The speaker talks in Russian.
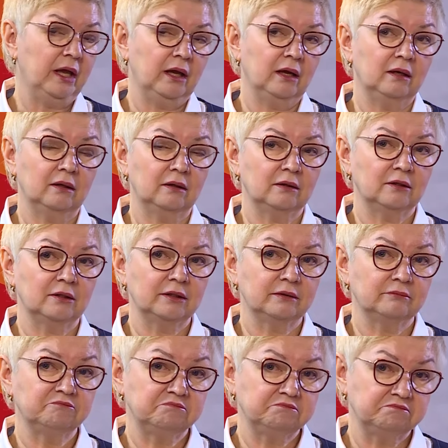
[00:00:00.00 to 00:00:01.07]
а,
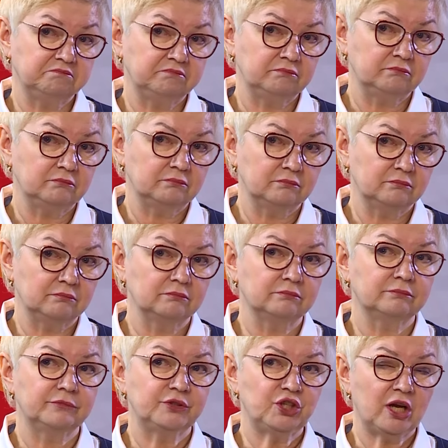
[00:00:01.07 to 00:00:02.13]

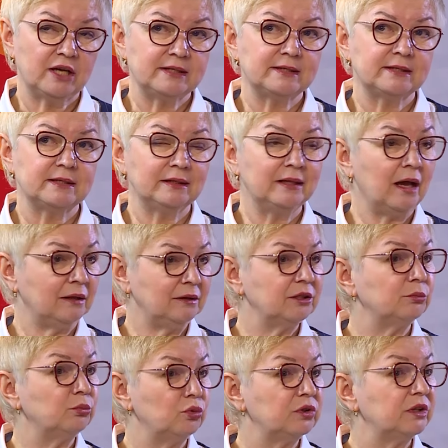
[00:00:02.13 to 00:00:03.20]
часть
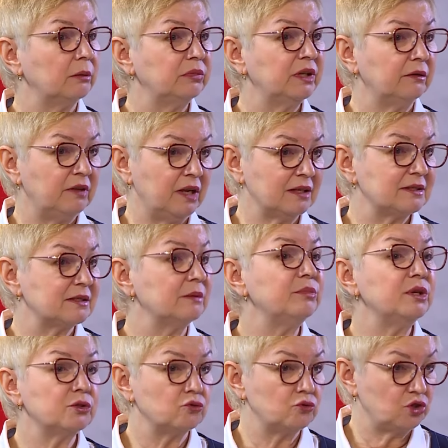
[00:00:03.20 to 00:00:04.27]
данных будет обновляться
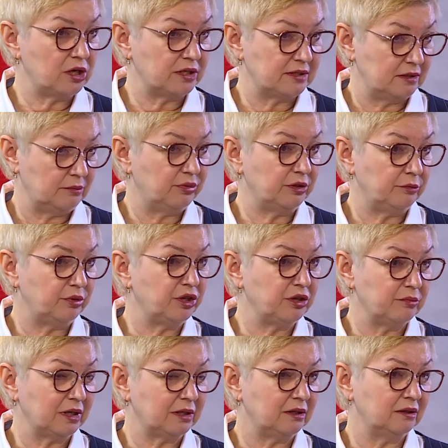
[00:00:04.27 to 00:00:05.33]
без участия
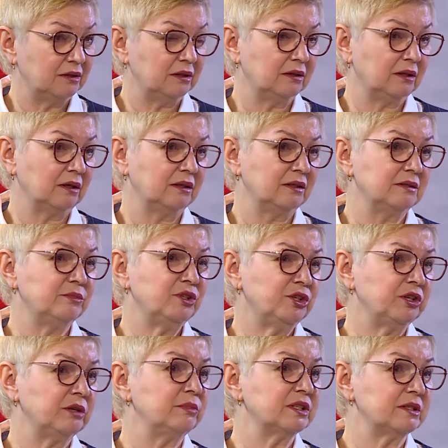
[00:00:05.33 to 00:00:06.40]
предпринимателя. Это так
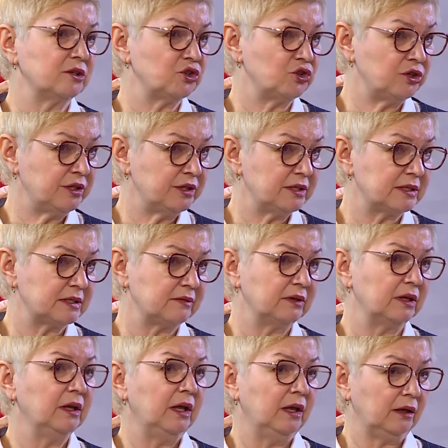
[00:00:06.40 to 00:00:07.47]
изменение места
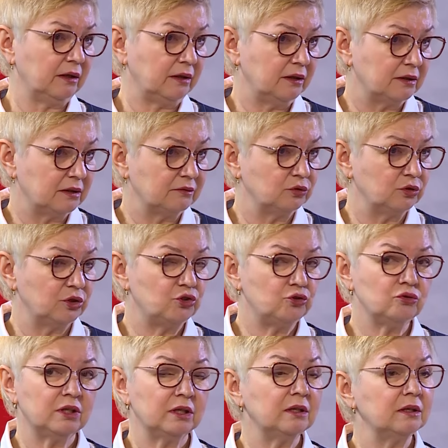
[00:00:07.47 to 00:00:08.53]
жительства, какие-то вот
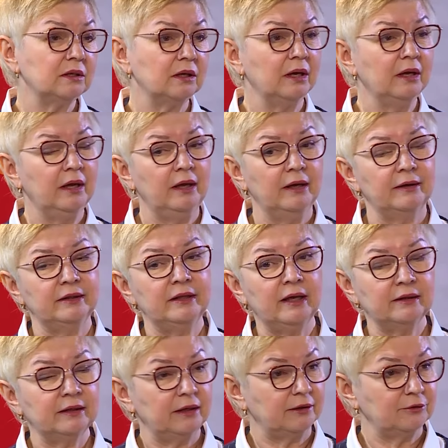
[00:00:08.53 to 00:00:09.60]
еще такие
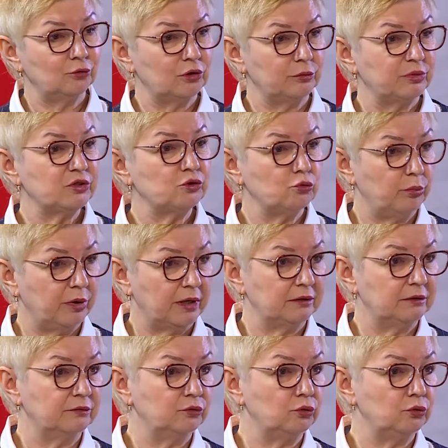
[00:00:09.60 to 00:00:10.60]
данные, которые поступают в